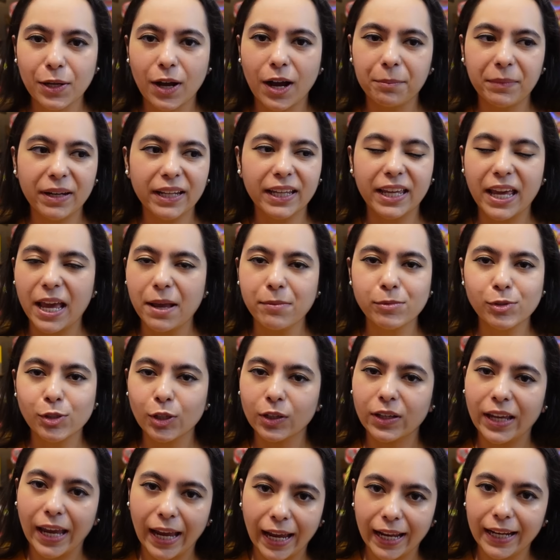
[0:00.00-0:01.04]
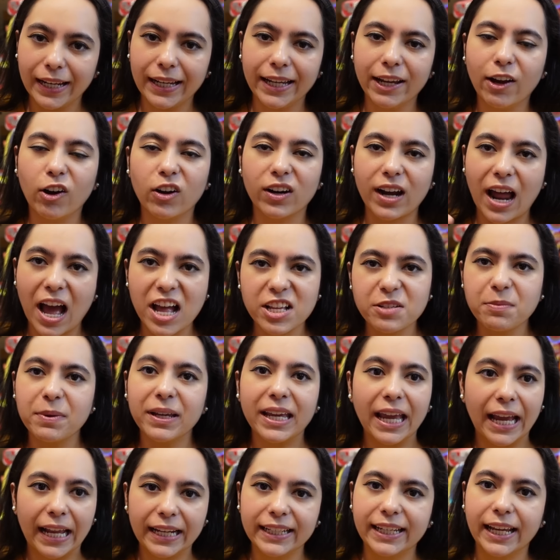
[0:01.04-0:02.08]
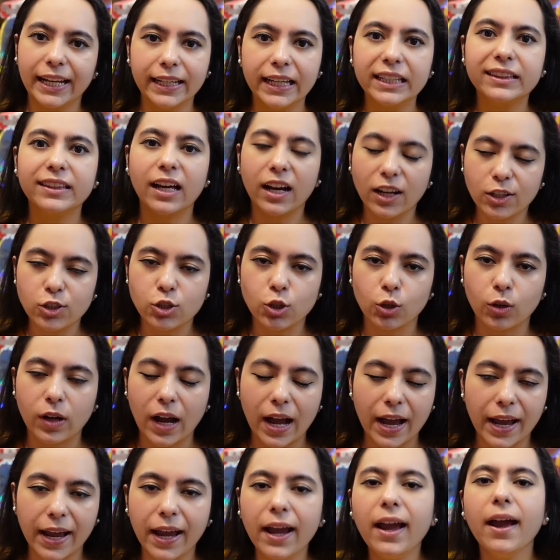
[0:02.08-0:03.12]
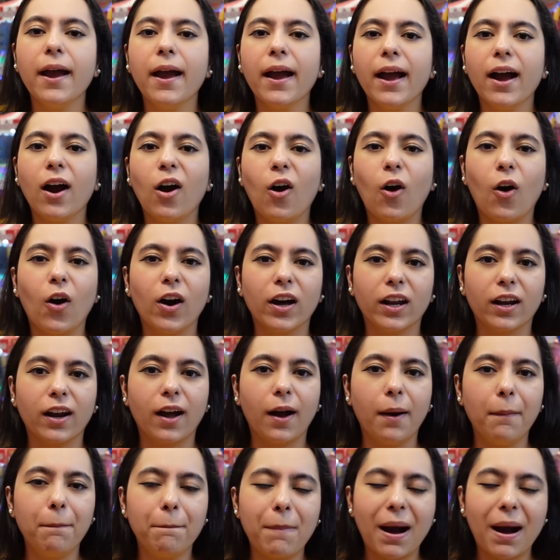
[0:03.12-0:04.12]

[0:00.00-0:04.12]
हमने गेम्स तो खेल ली और आज भी खेल खेल के थक चुका है और अब